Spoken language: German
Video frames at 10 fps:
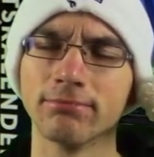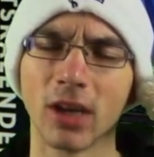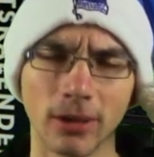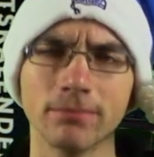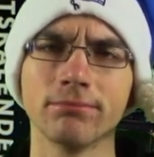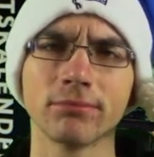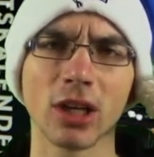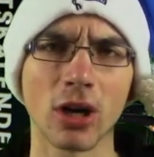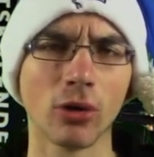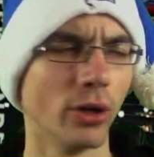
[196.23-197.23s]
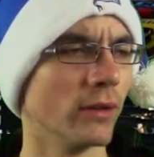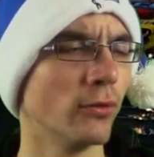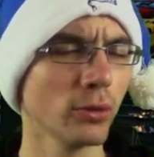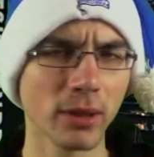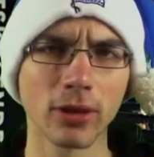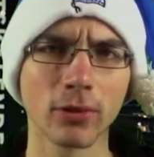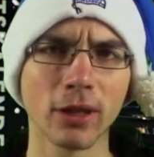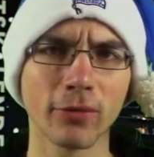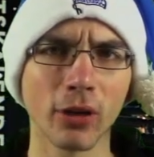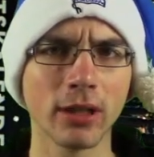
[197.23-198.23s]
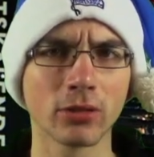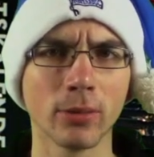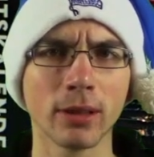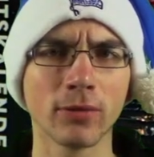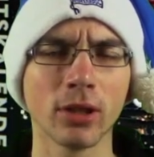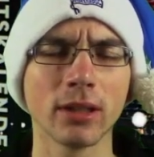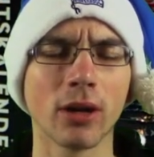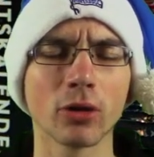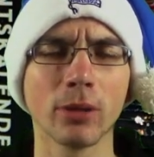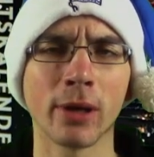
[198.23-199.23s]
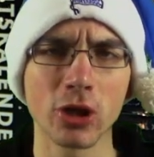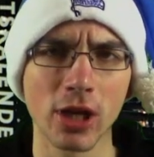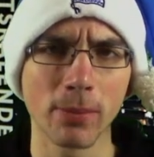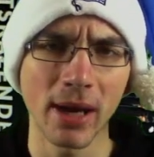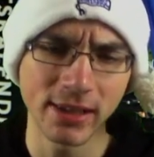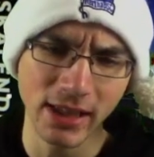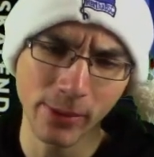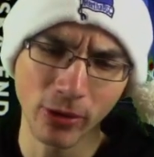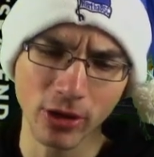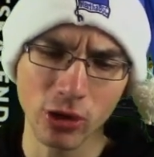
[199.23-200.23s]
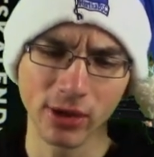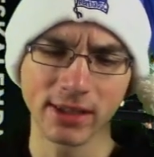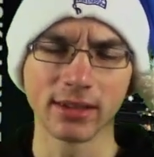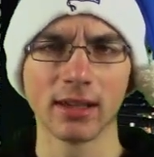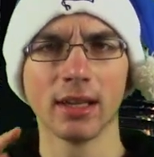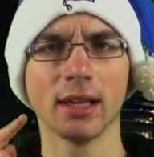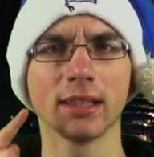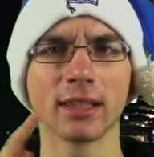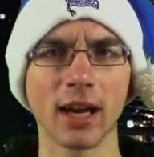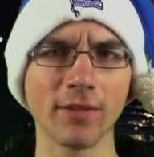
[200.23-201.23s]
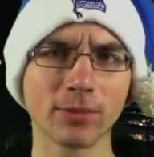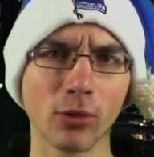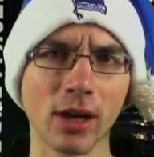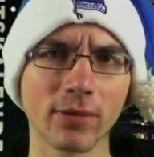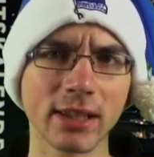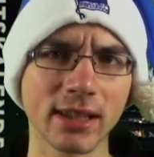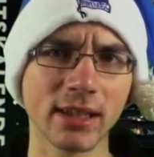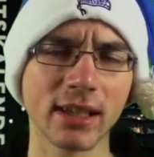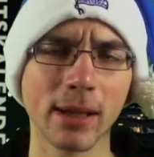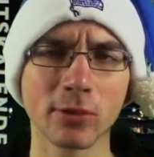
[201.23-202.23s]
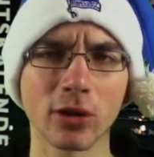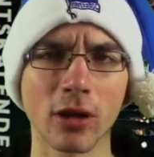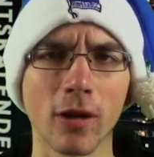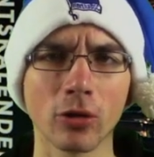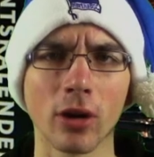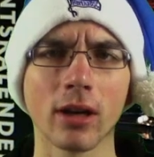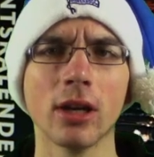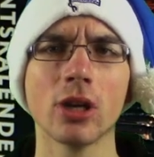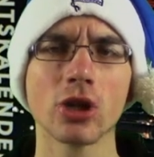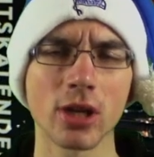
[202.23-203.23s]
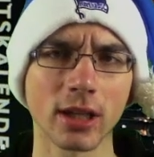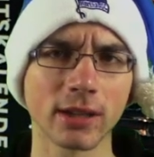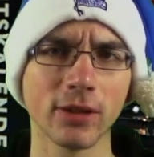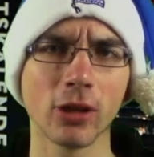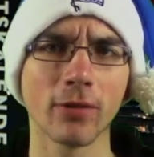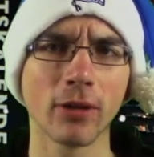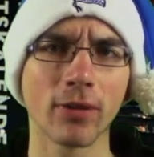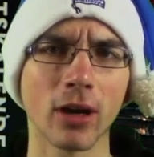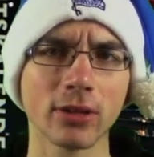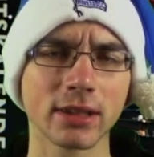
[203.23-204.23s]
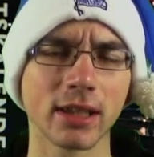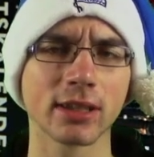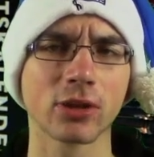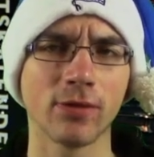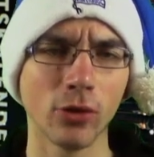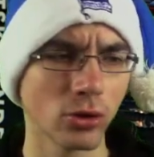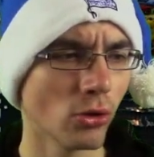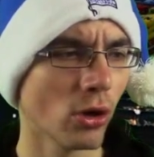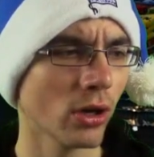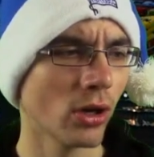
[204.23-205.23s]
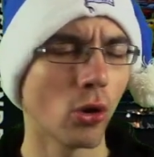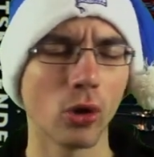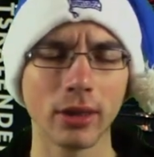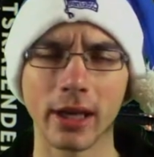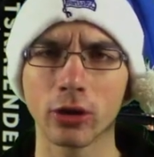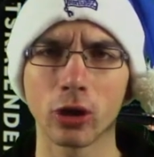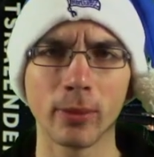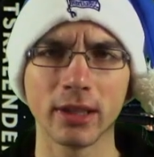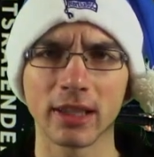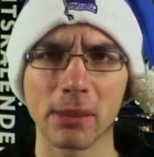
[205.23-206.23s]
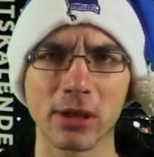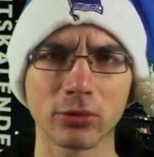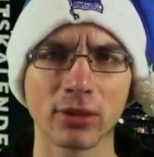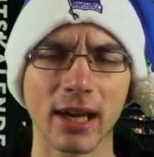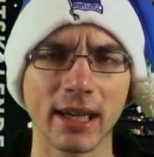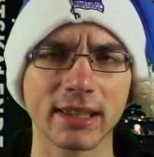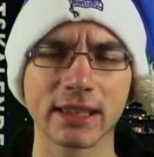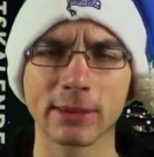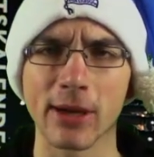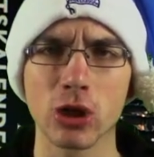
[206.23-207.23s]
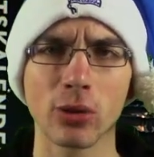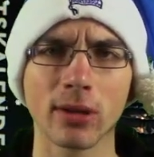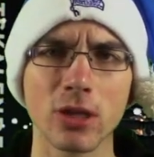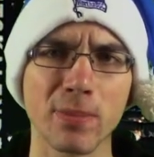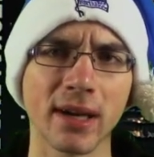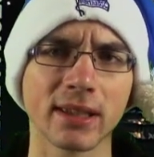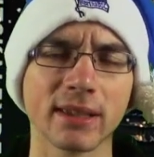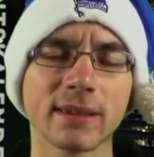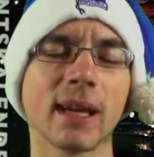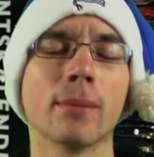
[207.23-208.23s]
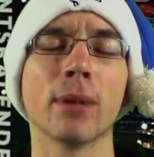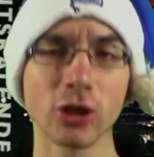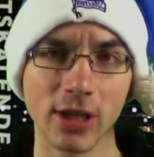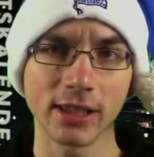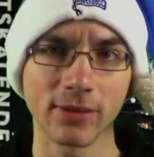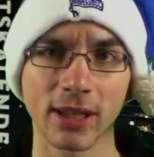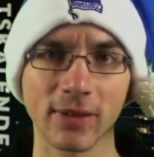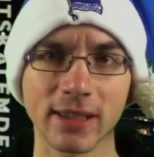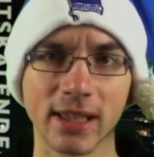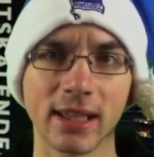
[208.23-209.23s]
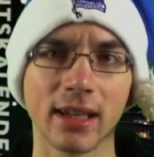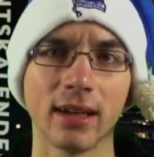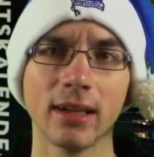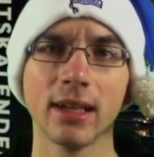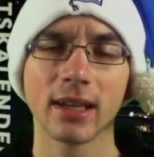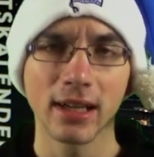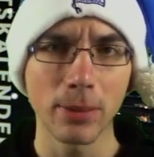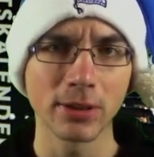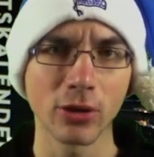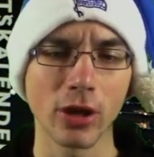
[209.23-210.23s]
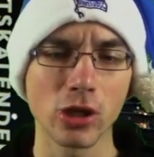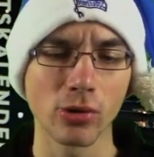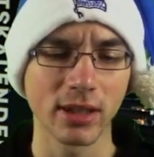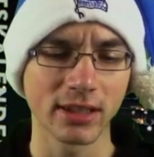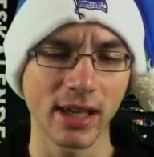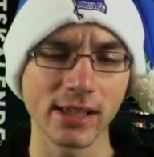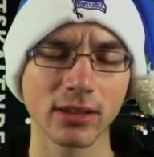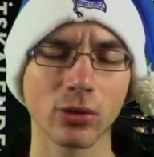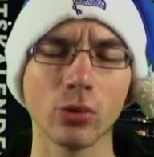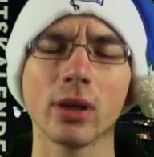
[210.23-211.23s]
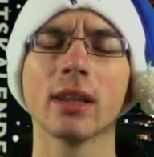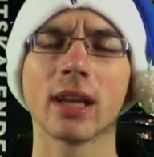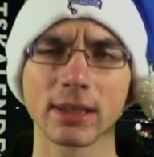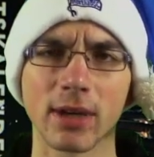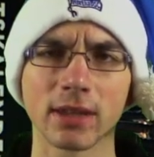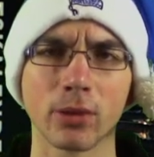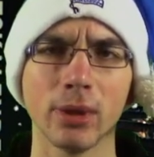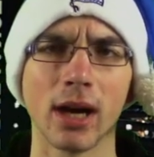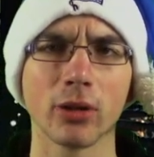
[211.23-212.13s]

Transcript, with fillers: Ja, genau, Leute. Würde mich natürlich freuen. Somit würdet ihr auch die Hashtag Pax Army unterstützen. Den Ravensburger Adventskalender gibt es heute auch noch. Checkt das Video auf jeden Fall aus. Das wird noch online kommen. Ich denke mal so in 1, 2 Stunden spätestens. Den Matchtex Adventskalender gab es ja heute schon. Das 13. Türchen. Das war's von mir.